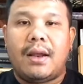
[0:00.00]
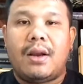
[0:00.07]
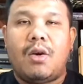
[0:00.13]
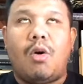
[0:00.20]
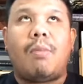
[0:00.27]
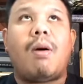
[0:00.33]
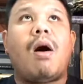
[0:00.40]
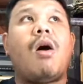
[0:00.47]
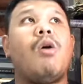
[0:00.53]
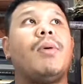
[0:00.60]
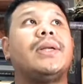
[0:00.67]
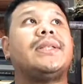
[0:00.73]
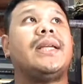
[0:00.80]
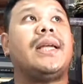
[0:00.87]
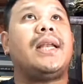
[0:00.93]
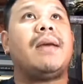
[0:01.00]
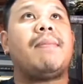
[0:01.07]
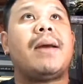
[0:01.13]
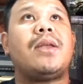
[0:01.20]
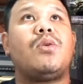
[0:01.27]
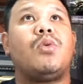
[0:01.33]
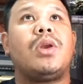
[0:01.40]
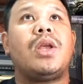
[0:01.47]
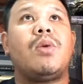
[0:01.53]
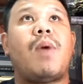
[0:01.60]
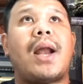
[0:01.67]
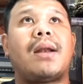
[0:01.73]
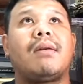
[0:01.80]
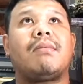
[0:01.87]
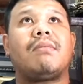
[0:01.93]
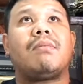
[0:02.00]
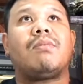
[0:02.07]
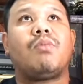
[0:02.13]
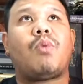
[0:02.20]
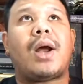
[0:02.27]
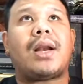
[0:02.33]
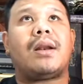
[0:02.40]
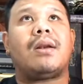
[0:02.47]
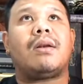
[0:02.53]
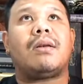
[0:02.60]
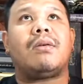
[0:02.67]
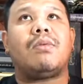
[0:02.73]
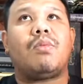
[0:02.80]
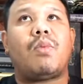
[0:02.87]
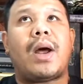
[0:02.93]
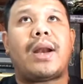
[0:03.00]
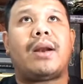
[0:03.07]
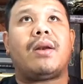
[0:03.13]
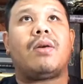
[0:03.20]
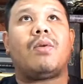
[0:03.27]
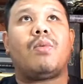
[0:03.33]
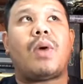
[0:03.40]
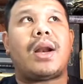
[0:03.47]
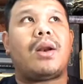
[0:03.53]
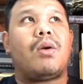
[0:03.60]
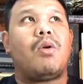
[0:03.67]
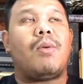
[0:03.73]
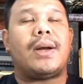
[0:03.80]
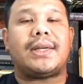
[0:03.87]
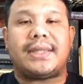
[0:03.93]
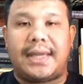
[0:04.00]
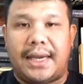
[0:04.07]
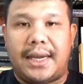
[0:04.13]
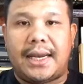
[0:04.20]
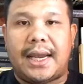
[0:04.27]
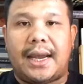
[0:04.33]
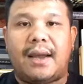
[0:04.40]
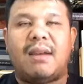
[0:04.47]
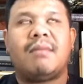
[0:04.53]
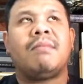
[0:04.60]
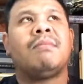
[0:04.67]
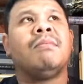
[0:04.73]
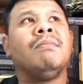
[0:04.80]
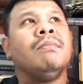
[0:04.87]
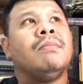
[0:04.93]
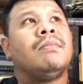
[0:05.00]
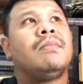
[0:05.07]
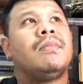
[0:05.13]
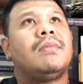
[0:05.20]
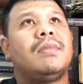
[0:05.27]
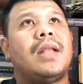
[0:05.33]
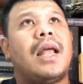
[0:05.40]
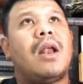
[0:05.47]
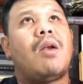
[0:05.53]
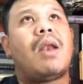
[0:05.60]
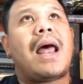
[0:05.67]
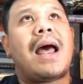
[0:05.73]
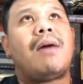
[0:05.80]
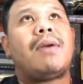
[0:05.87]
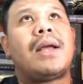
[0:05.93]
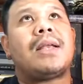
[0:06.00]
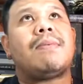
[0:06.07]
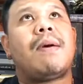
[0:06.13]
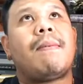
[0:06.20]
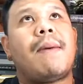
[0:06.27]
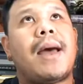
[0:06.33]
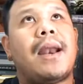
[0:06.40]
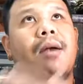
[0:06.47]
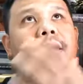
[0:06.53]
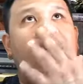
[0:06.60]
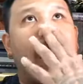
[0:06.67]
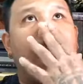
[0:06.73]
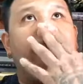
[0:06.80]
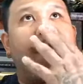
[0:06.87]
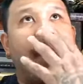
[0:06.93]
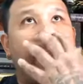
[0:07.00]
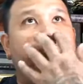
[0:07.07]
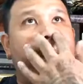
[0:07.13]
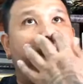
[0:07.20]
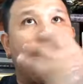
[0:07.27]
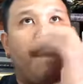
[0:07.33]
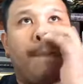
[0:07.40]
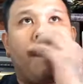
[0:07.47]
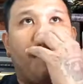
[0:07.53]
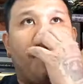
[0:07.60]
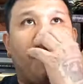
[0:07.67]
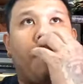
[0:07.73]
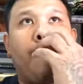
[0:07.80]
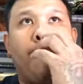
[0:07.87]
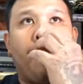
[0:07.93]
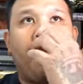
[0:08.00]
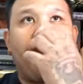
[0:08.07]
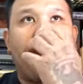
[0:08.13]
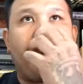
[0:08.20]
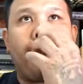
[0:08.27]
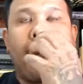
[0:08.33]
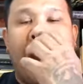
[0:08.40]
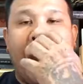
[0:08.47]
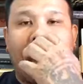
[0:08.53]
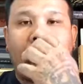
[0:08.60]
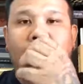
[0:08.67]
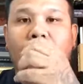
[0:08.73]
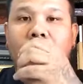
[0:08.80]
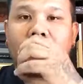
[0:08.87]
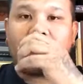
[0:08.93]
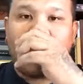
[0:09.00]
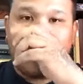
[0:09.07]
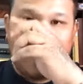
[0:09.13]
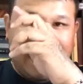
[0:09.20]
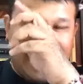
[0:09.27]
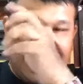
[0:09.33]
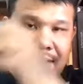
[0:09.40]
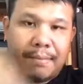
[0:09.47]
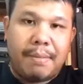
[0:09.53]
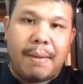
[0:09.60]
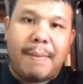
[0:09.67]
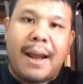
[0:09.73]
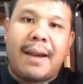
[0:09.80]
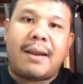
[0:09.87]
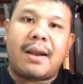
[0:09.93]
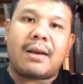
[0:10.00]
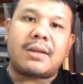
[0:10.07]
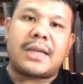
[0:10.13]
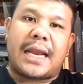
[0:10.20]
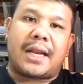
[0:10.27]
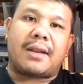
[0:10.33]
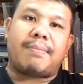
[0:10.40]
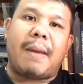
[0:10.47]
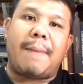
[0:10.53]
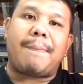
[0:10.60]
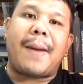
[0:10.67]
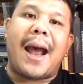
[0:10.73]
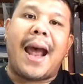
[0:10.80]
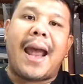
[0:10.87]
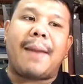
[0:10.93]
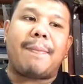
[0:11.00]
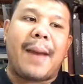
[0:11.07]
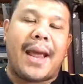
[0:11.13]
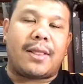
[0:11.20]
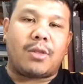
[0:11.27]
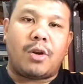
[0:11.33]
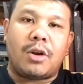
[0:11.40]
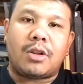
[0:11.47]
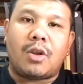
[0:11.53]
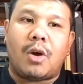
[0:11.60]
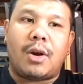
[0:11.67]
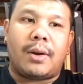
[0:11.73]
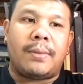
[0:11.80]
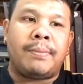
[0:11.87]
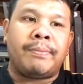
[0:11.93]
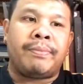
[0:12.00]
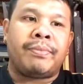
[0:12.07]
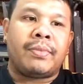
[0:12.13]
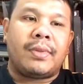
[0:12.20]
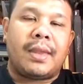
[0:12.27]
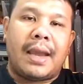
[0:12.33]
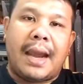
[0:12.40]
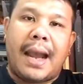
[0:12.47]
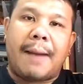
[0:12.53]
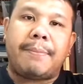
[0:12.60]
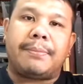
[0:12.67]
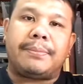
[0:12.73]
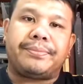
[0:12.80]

หลวงพ่อวสีเนี่ยมาอยู่ที่วัดวัดวัดวัดโอภาษีเนี่ยในราวๆน่าจะประมาณราวๆปีแปดต้นๆนนะ ประมาณสักเจ็ดปลายปลายแปดต้นๆนนะครับ